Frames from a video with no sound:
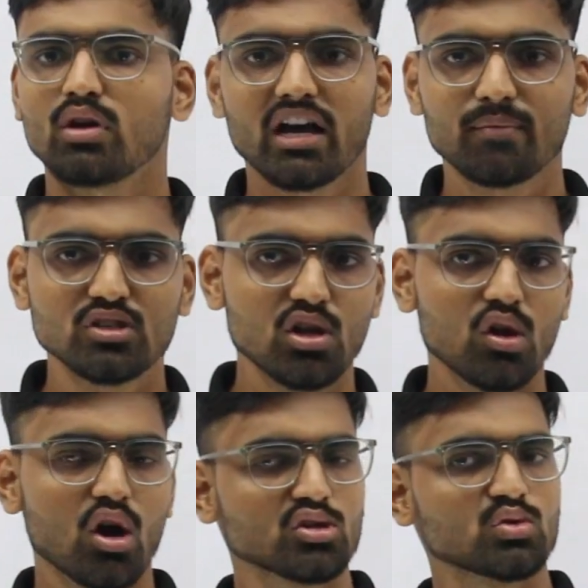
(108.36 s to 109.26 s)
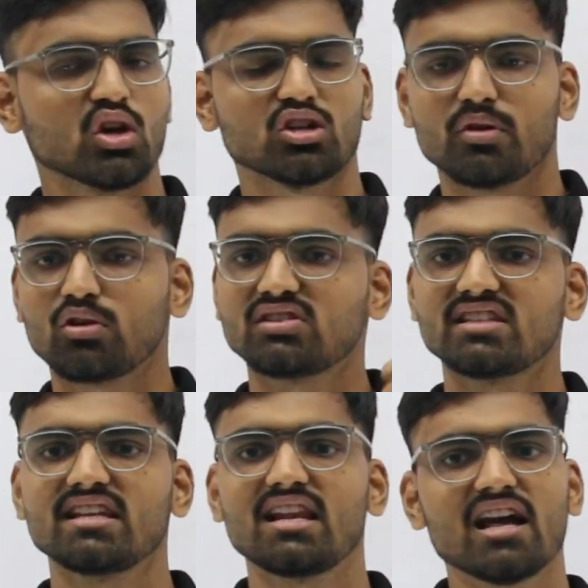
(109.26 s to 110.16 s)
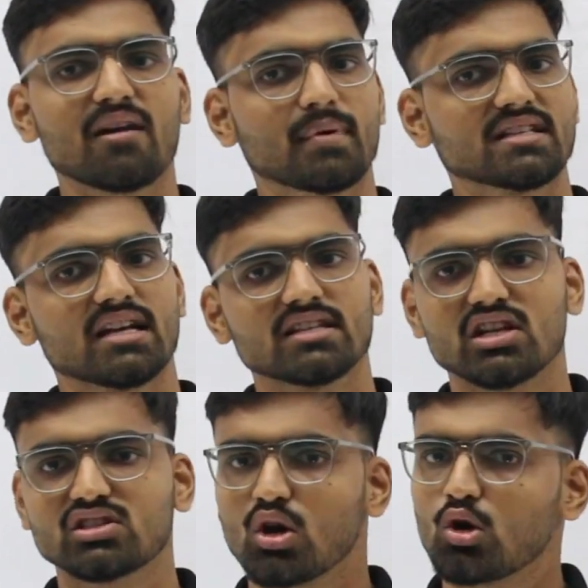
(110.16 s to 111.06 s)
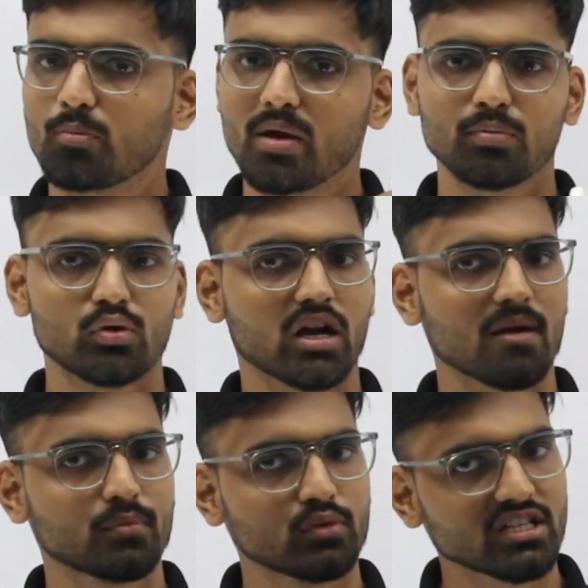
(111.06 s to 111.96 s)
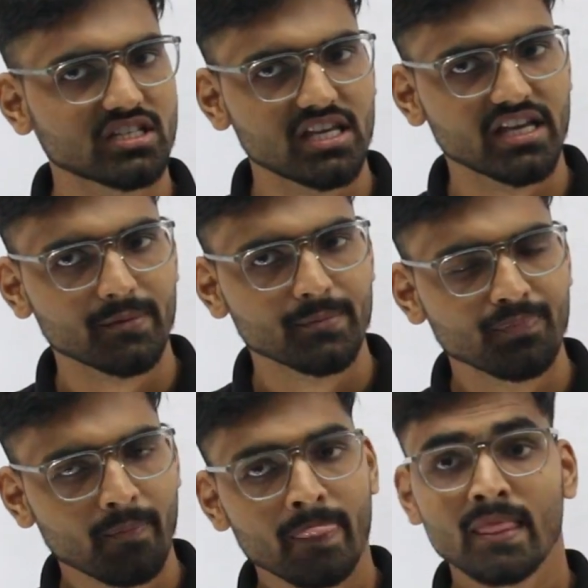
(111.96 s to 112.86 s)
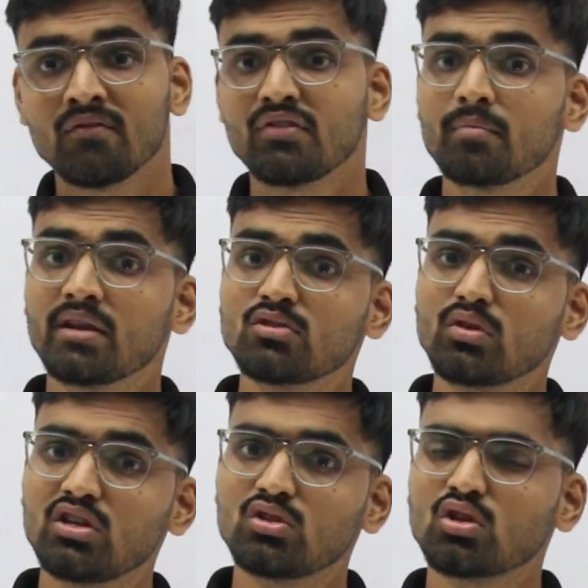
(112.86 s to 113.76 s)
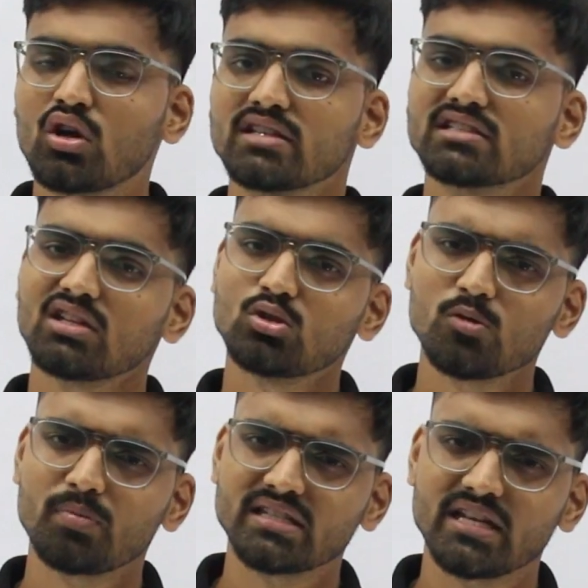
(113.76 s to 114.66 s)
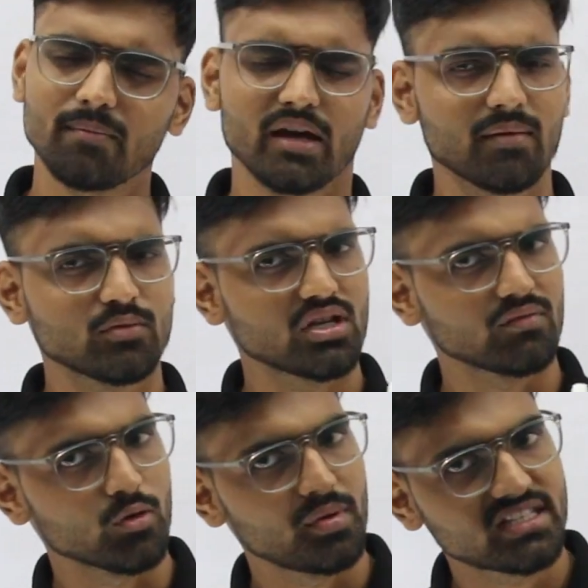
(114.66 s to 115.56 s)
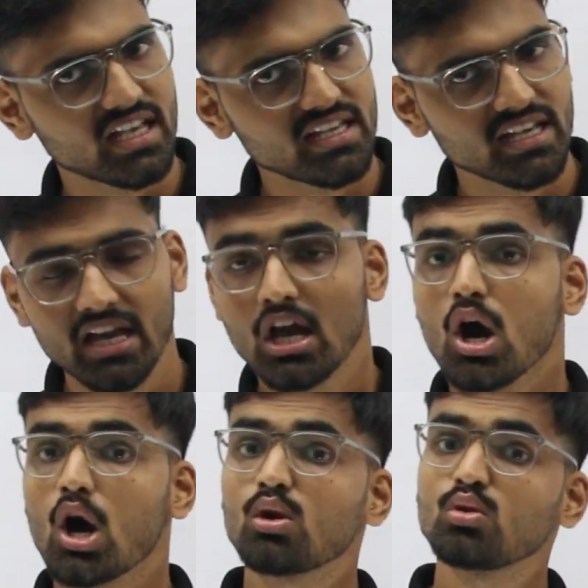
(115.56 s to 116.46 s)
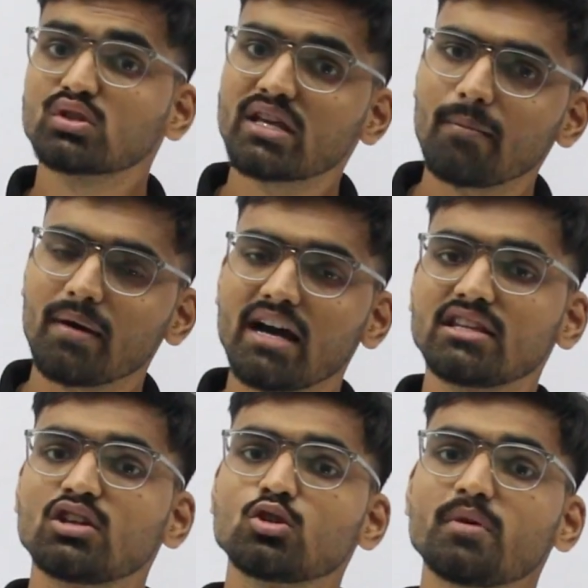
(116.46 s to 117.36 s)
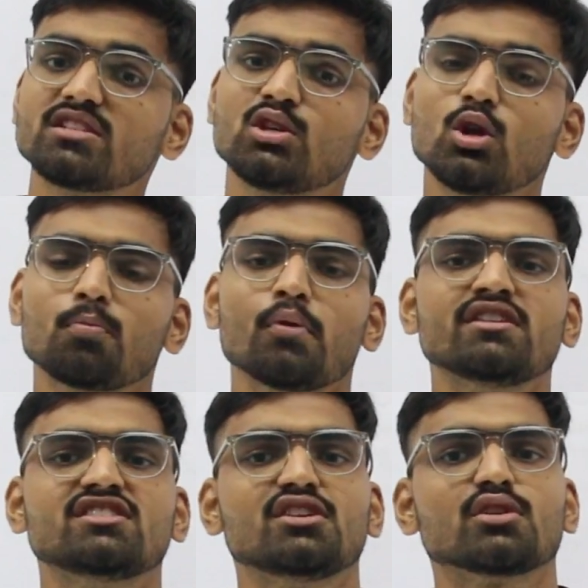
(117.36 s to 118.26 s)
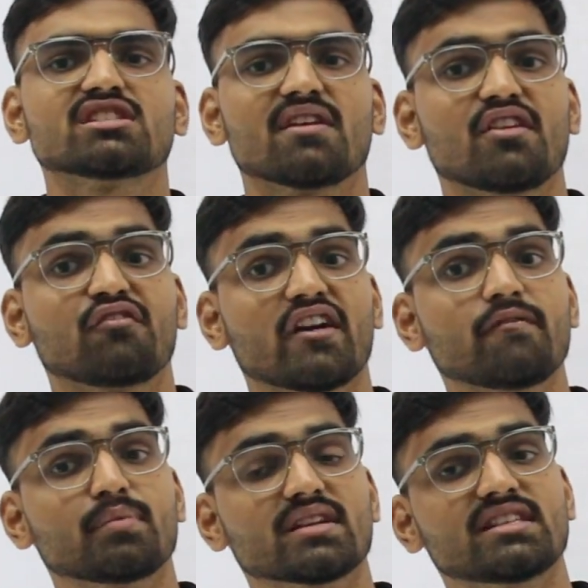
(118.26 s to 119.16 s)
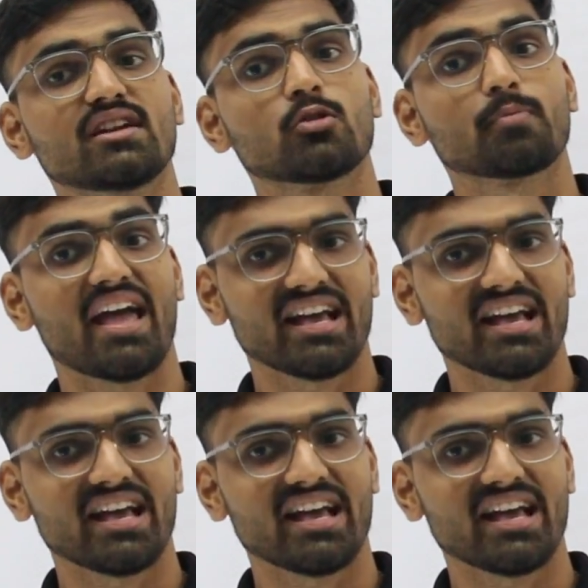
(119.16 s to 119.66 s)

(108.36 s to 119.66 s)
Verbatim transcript: तो अगर मुझे लॉस हुआ तो मेरे को तीन लाख पचास हज़ार सौ रुपया पूरा का पूरा चाहिए फिर मैंने जो इंश्योरेंस का दो परसेंट भरा मुझे वो भी चाहिए और उसके बाद ये जो मैं जीरो पॉइंट जीरो सेवन फाइव परसेंट रुपया